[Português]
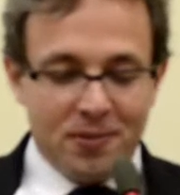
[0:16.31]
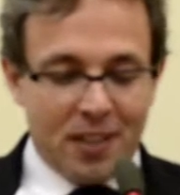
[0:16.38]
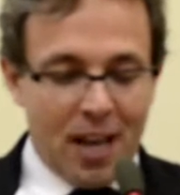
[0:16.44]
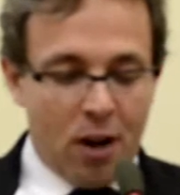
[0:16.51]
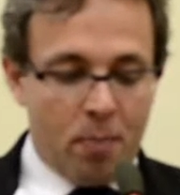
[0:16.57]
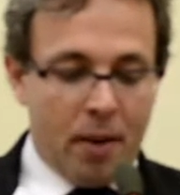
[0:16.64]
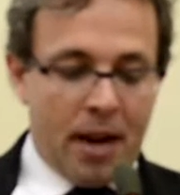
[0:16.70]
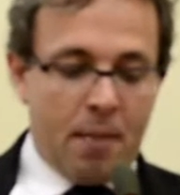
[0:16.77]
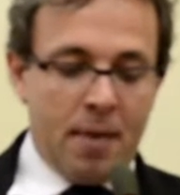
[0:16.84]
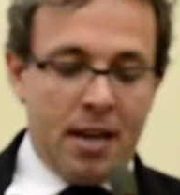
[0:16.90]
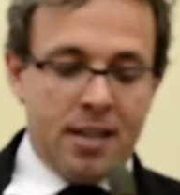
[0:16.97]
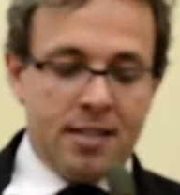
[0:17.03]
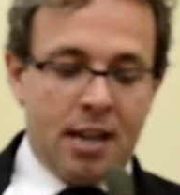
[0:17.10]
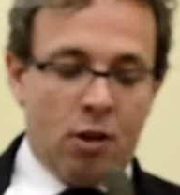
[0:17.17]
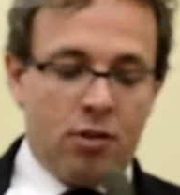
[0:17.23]
Quero
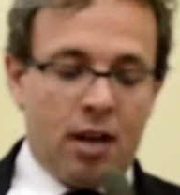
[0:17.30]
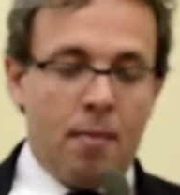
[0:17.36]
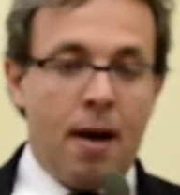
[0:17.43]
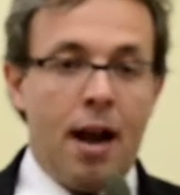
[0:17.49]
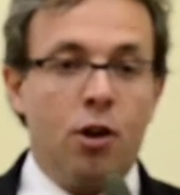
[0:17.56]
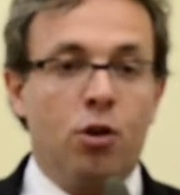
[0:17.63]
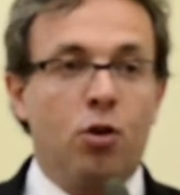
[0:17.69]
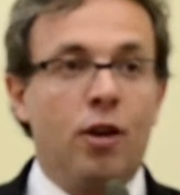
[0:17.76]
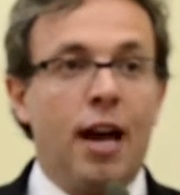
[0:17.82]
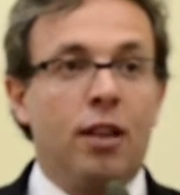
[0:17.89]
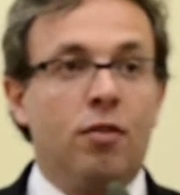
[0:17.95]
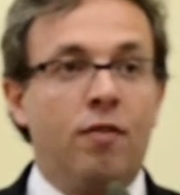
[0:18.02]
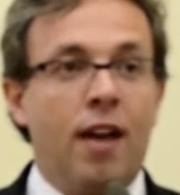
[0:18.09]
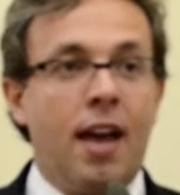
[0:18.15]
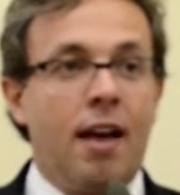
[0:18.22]
parabenizar o trabalho que o
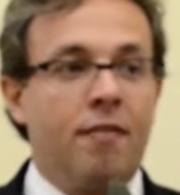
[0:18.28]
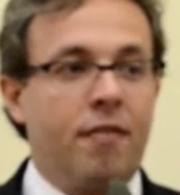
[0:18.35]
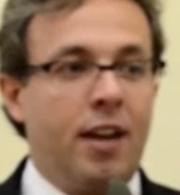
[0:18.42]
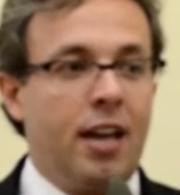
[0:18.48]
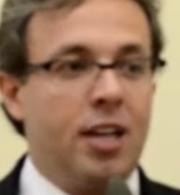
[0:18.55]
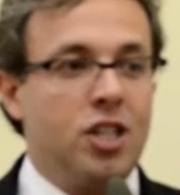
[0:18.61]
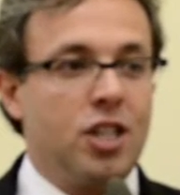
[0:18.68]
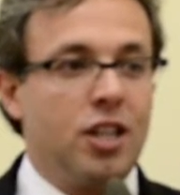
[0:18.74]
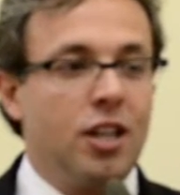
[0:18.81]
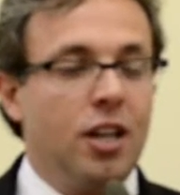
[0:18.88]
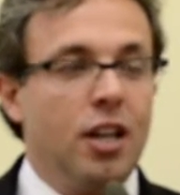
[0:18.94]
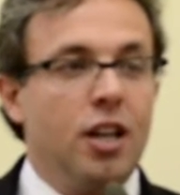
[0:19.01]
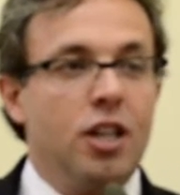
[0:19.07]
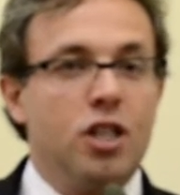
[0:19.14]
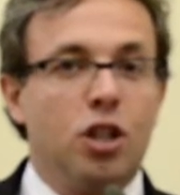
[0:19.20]
Neto vem à frente
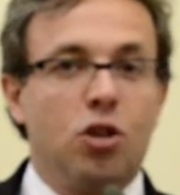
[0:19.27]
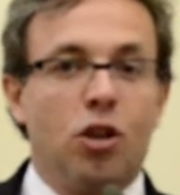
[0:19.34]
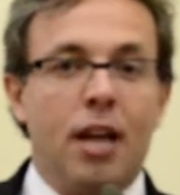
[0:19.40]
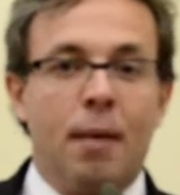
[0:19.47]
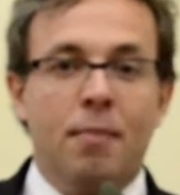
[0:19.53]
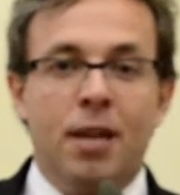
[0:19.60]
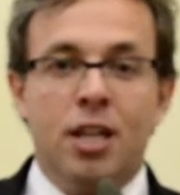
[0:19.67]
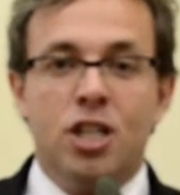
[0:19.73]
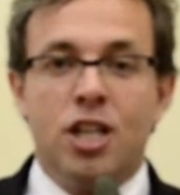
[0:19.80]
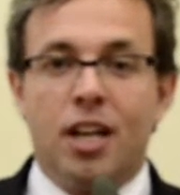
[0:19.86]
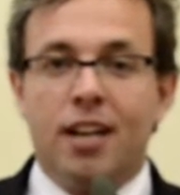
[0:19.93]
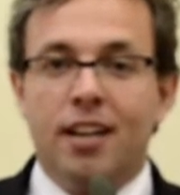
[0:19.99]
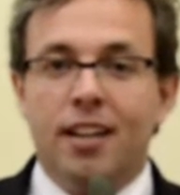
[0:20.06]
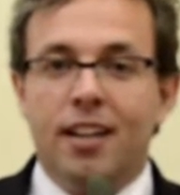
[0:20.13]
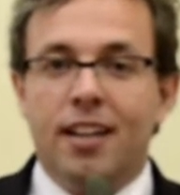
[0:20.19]
de toda a
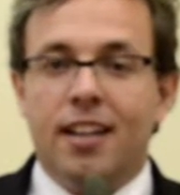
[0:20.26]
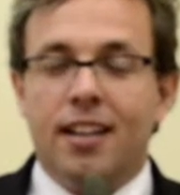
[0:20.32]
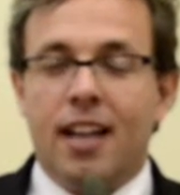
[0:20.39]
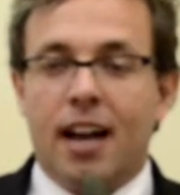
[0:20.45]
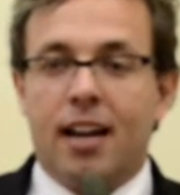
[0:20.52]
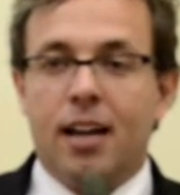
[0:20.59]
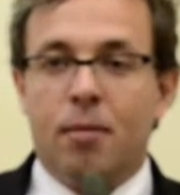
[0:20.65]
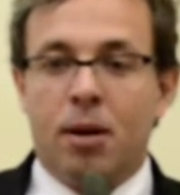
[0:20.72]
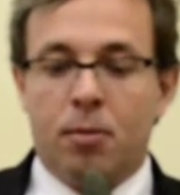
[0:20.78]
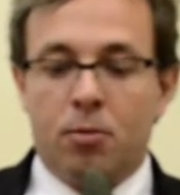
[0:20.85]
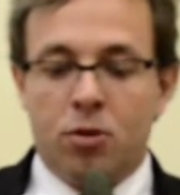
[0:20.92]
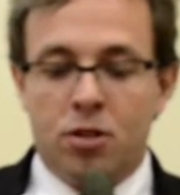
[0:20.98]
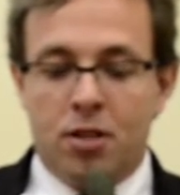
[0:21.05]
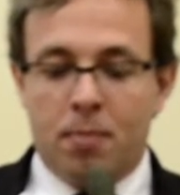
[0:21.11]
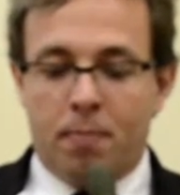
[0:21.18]
mídia da Câmara
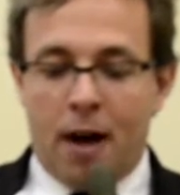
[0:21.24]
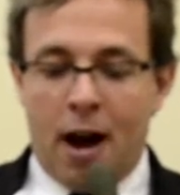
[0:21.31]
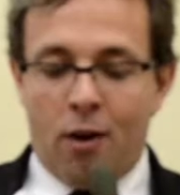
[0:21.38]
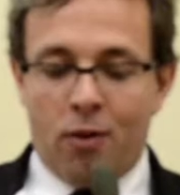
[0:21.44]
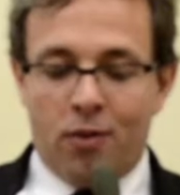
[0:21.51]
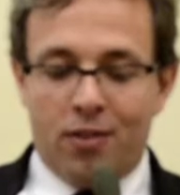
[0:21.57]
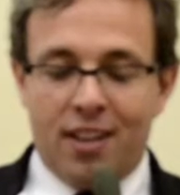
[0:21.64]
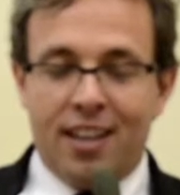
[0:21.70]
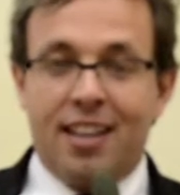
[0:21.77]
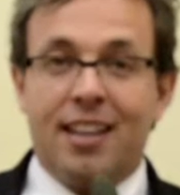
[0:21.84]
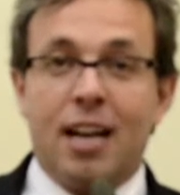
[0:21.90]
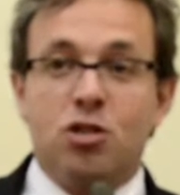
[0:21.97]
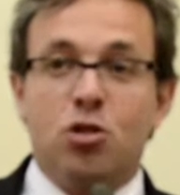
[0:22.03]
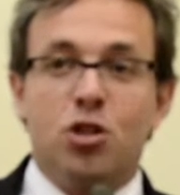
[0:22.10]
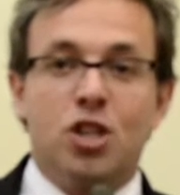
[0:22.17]
Municipal e que
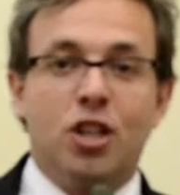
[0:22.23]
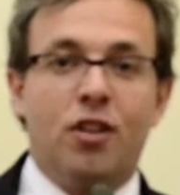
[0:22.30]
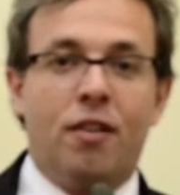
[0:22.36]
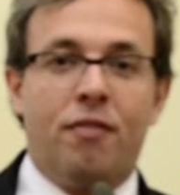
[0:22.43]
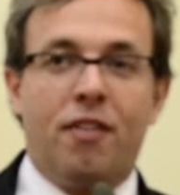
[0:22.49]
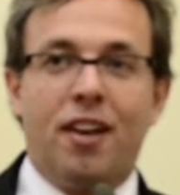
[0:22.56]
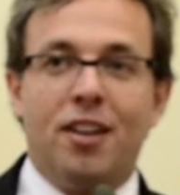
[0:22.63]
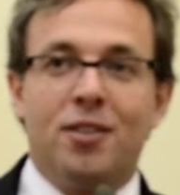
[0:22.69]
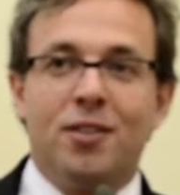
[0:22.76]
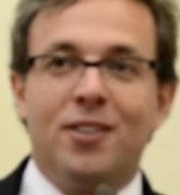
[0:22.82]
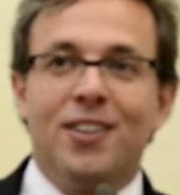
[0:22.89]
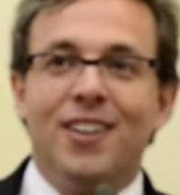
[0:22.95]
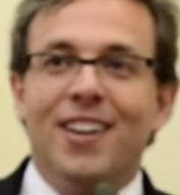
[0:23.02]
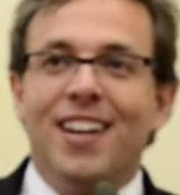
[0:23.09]
está surtindo efeito.